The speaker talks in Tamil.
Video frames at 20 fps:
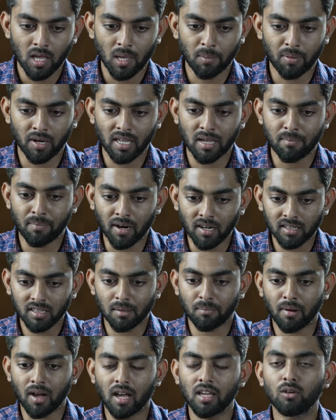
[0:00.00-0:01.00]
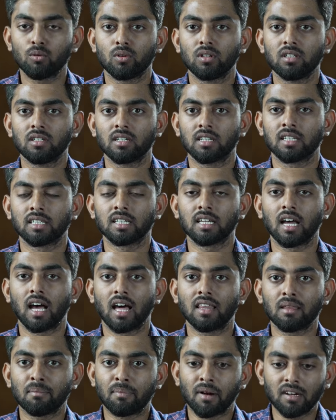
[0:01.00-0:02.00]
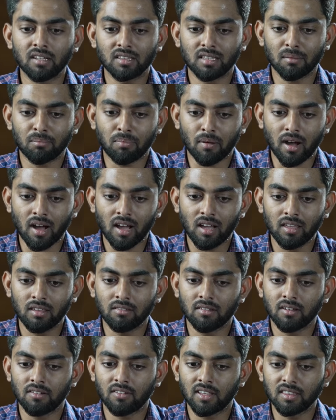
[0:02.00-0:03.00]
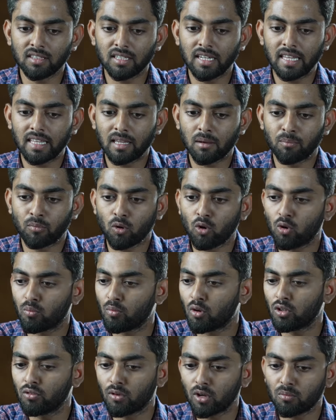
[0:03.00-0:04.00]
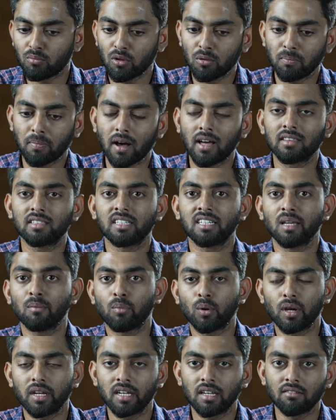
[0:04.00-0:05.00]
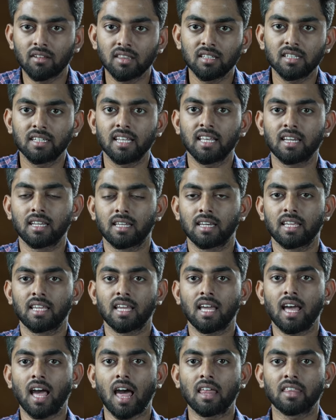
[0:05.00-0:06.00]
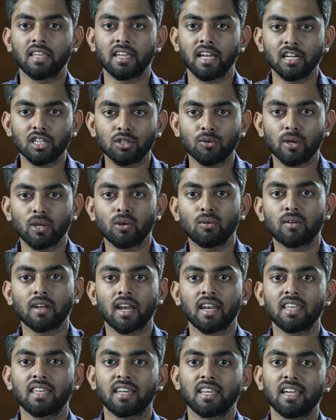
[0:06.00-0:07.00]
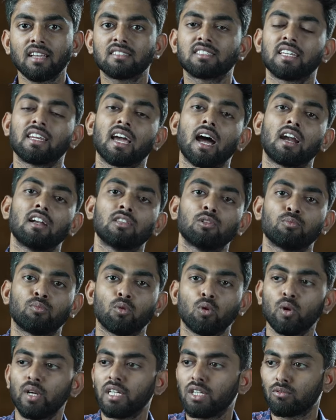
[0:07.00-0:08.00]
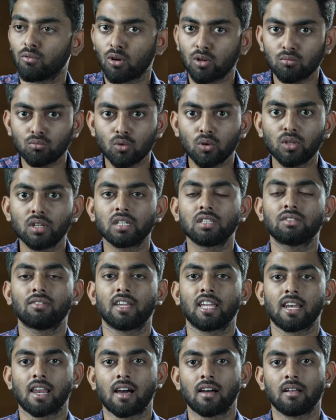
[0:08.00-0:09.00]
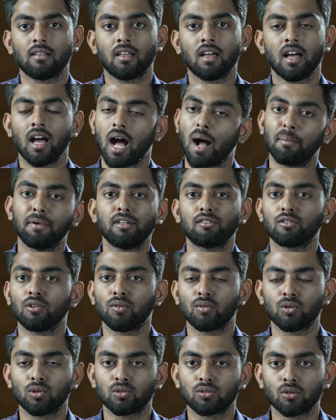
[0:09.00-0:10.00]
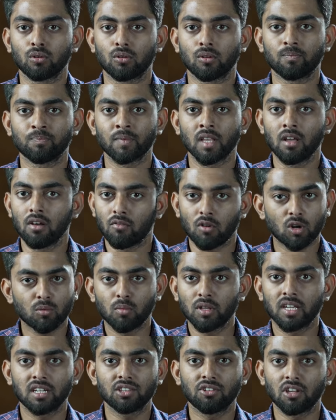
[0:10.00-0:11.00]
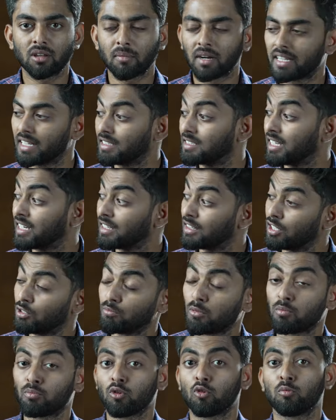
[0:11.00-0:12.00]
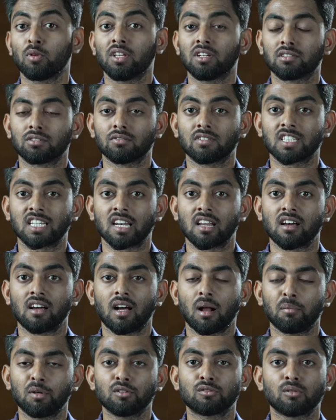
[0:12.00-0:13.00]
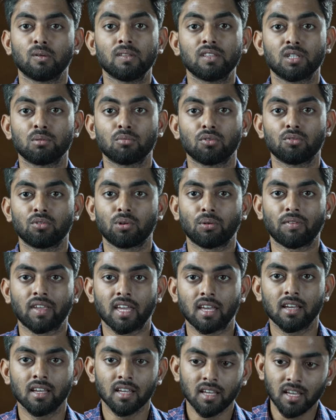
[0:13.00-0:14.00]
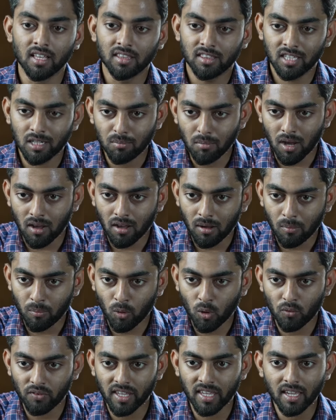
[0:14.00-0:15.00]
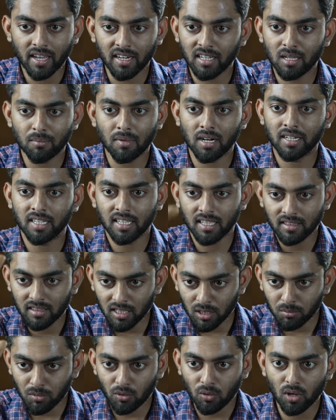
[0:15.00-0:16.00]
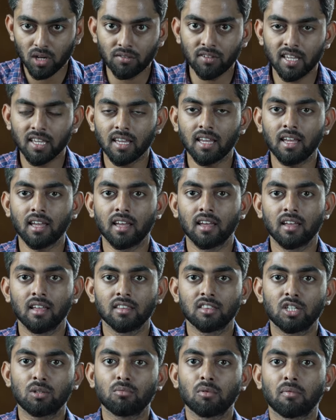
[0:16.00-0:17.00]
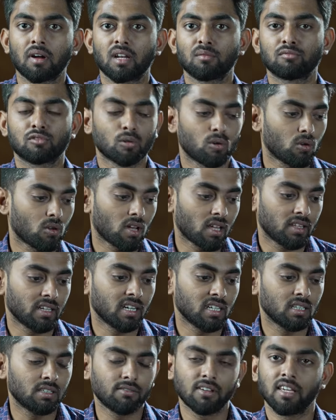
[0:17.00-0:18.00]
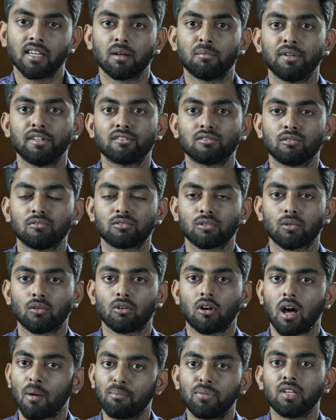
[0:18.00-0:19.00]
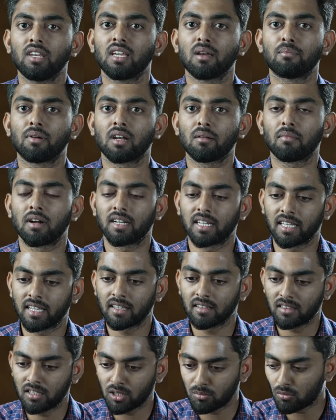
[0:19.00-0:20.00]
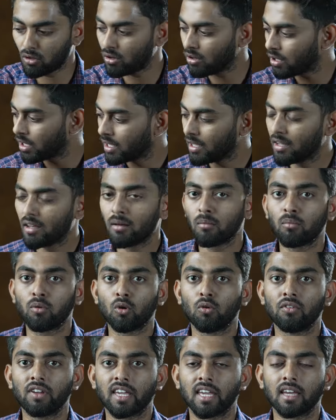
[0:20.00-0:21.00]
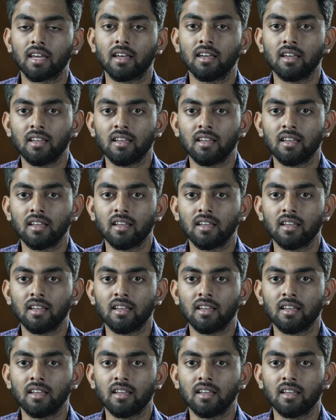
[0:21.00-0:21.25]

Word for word: இப்போ நீங்கள் படுத்த பாய் ஒன்று இருக்குது அந்த படுத்த பாயை வந்து நீங்கள் போகும்போது வரும்போது பார்த்துக்கிட்டே போயிட்டு வந்துக்கிட்டே இருக்கிறீங்க அதை எடுத்து வைக்கணும்னு நினைக்கிறீங்க சரி அடுத்து போயிட்டு வரும்போது எடுத்து வைக்கலாம் அப்படின்னு சொல்லி உங்களுக்கு தோணும் வரும்போது எடுத்து வைக்க மாட்டீங்க சரி திரும்ப போகும்போது எடுத்து வச்சுக்கலாம் அப்படின்னு சொல்லி திரும்ப விட்டுருவீங்க திரும்ப போவீங்க எடுக்க மாட்டீங்க திரும்ப வருவீங்க திரும்ப மனம் சொல்லும் அதை எடுத்து வை அப்படின்னு சொல்லி சொல்லும் அப்பயும் நீங்கள் பண்ண மாட்டீங்க திரும்ப போவீங்க